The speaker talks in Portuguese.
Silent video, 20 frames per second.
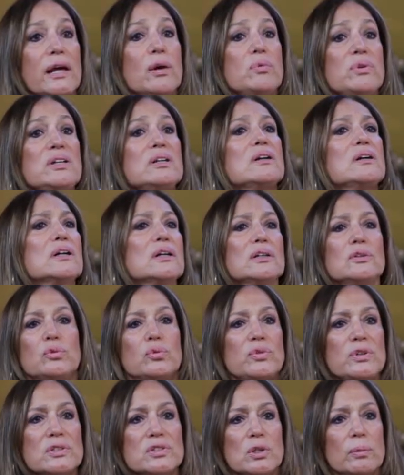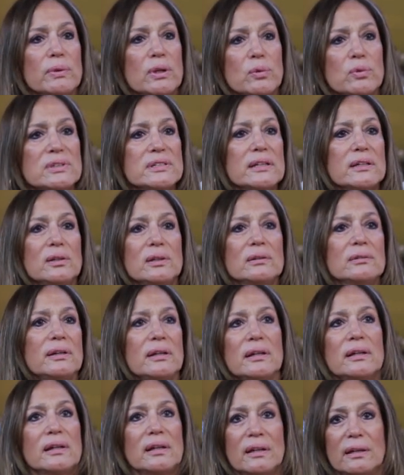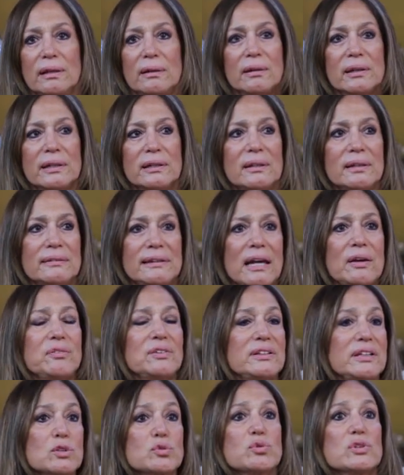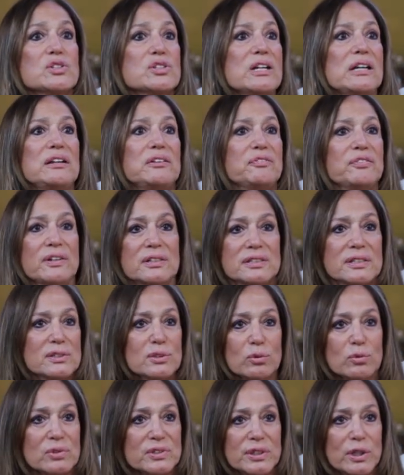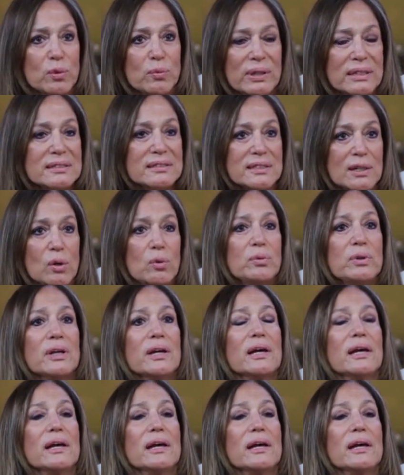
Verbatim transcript: É um encanto, isso é uma coisa que, que deve ter suas relevâncias, eu não sei quais são,